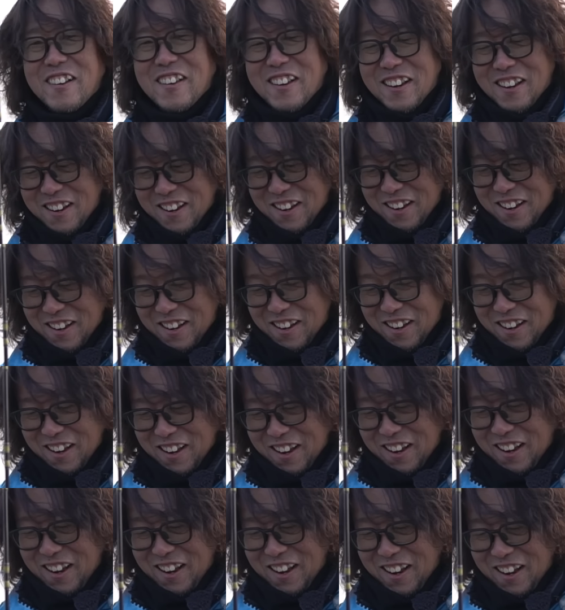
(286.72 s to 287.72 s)
お前
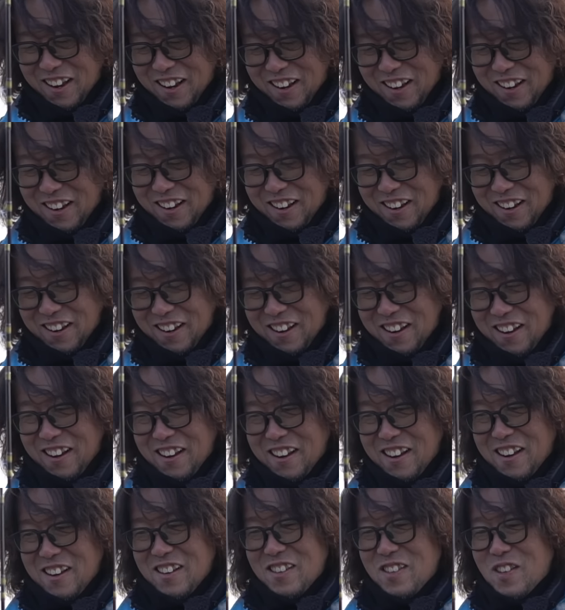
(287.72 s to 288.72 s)

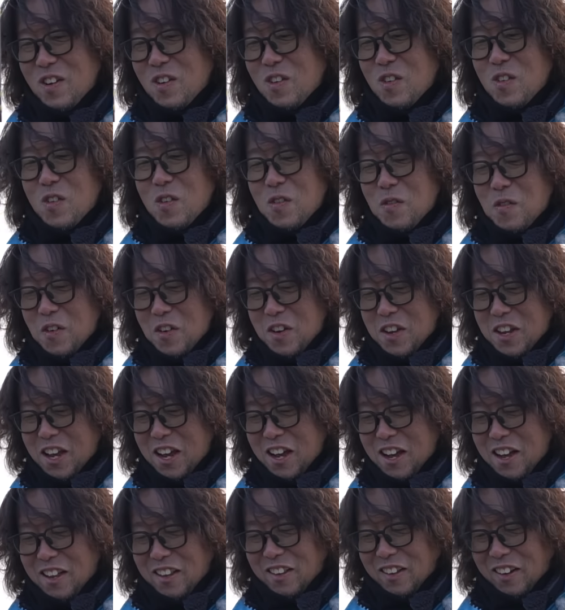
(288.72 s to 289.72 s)
どこのもん
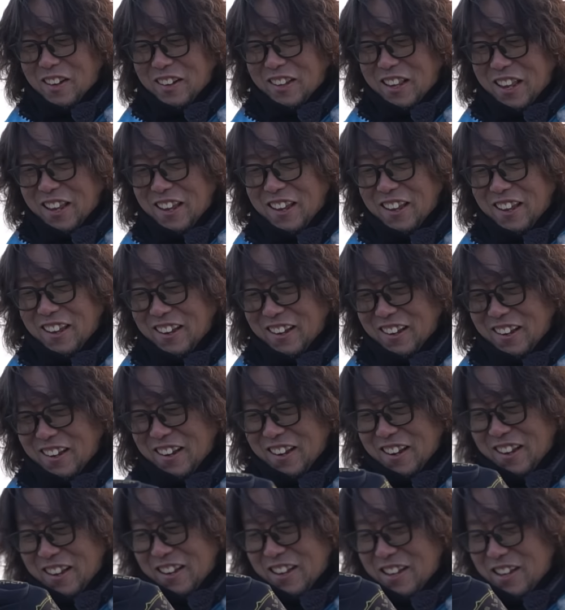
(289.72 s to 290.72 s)
やとかって
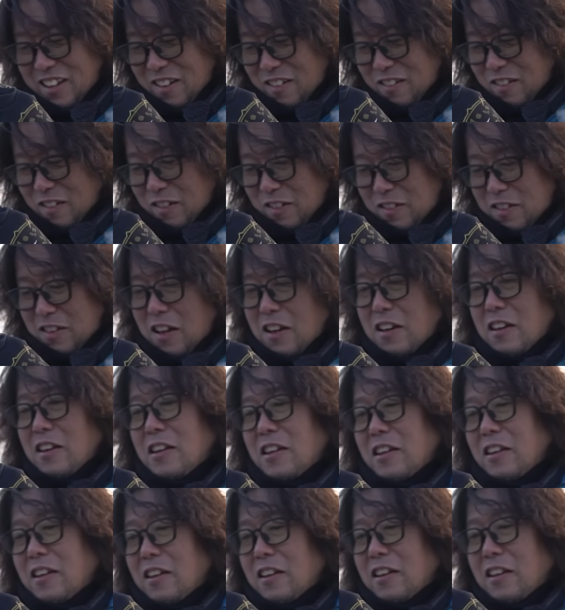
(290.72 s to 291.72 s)
いいよおっちゃんに
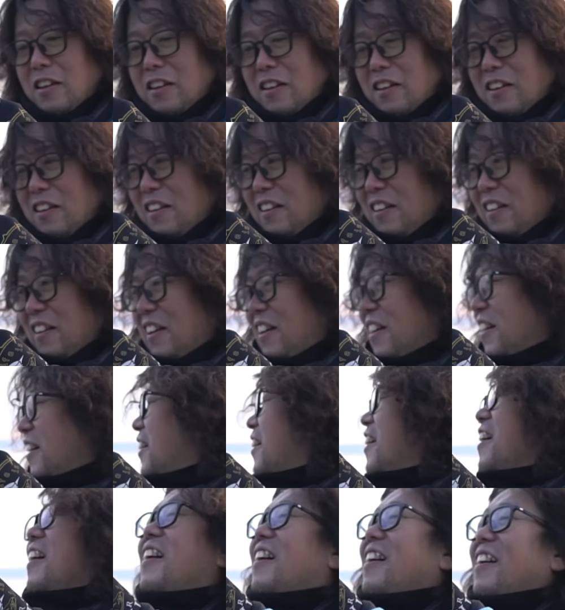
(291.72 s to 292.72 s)
怒られる怒られる
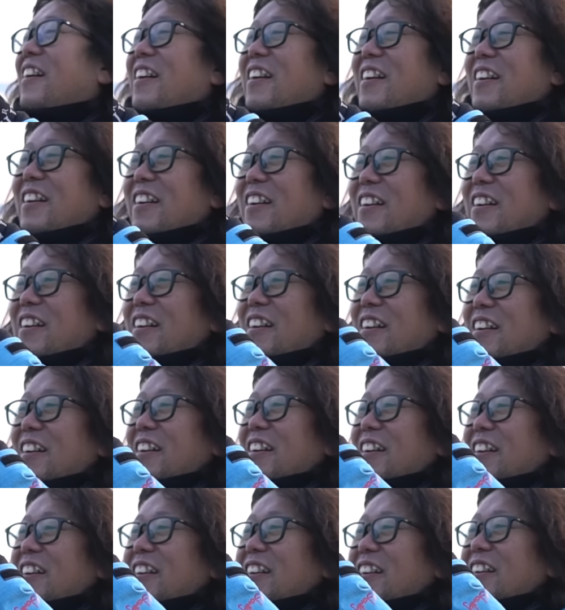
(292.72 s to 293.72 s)
いやいや
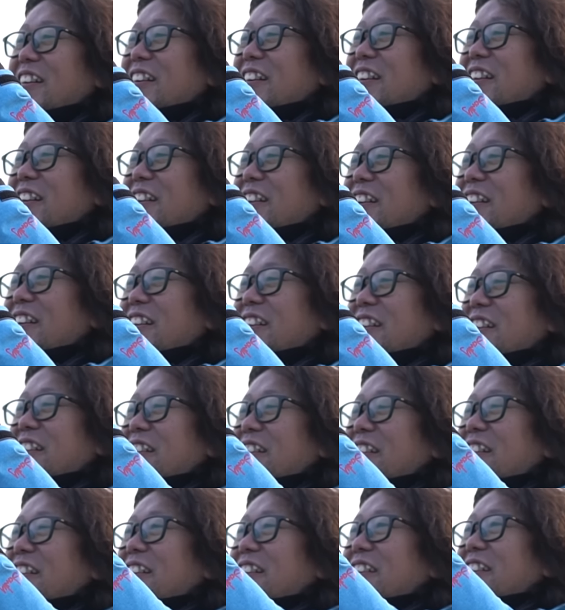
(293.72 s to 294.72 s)
あの顔見た
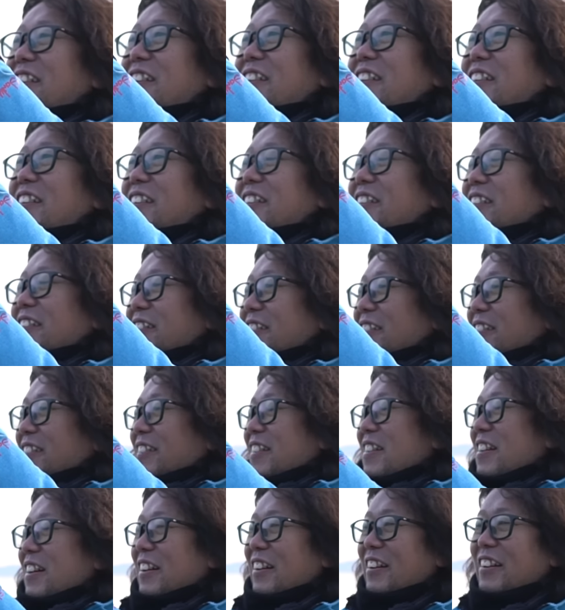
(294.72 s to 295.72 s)
らわかるわ、
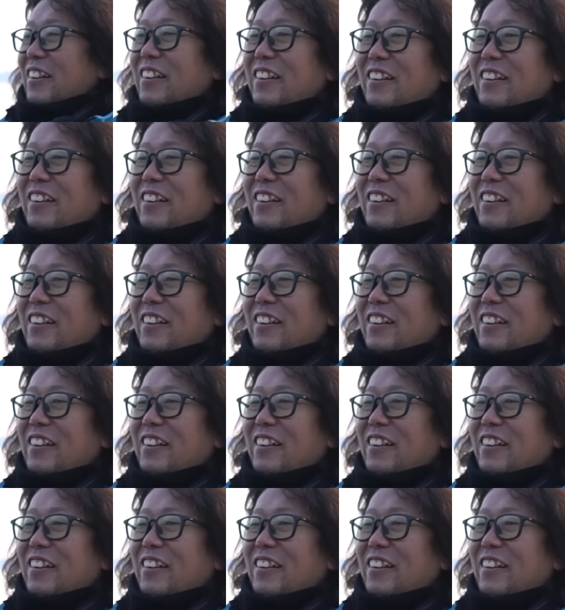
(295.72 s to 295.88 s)
う